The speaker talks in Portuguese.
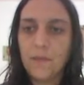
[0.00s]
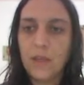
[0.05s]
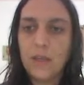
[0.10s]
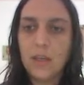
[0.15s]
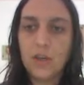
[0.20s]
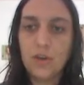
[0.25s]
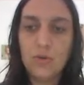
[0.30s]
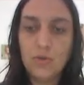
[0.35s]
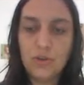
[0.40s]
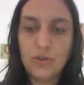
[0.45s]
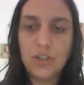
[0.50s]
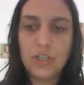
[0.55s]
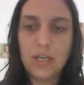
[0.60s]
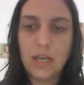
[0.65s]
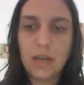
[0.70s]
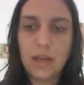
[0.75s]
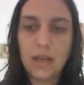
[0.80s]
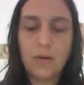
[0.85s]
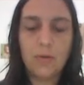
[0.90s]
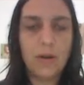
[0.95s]
em um
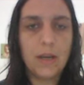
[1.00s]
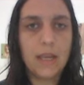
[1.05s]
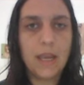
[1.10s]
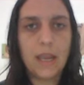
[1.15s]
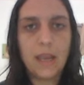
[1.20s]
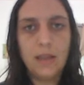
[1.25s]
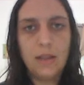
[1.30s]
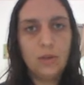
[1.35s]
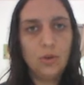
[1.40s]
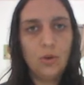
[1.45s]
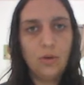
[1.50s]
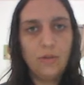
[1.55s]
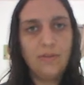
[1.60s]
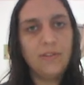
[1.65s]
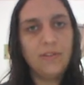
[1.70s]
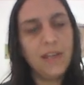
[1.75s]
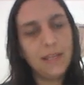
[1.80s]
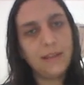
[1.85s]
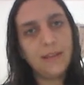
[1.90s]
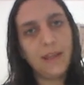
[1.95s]
dia eu ganhei
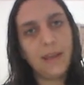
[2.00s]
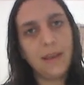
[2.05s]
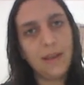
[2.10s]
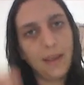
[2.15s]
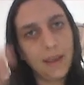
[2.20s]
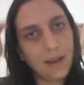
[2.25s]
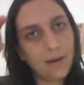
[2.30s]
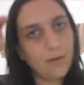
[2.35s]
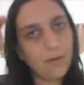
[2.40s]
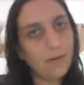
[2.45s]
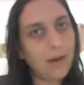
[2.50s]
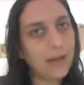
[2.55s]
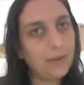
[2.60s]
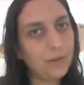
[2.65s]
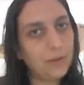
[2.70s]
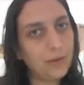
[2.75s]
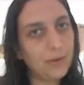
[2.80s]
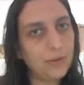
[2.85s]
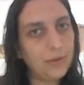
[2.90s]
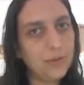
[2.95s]

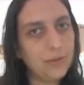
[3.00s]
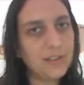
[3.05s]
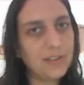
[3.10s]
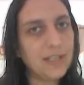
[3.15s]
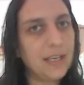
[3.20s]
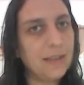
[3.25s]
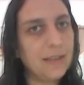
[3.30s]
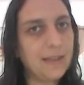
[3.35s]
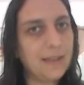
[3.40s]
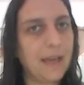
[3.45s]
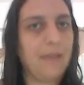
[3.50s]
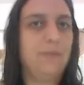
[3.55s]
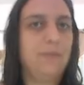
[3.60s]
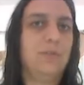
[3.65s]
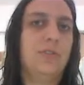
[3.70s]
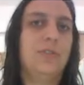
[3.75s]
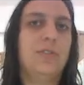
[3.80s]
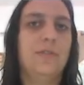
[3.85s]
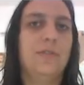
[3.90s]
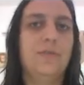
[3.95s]
94
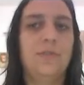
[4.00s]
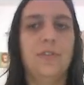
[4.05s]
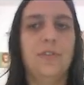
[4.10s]
centavos.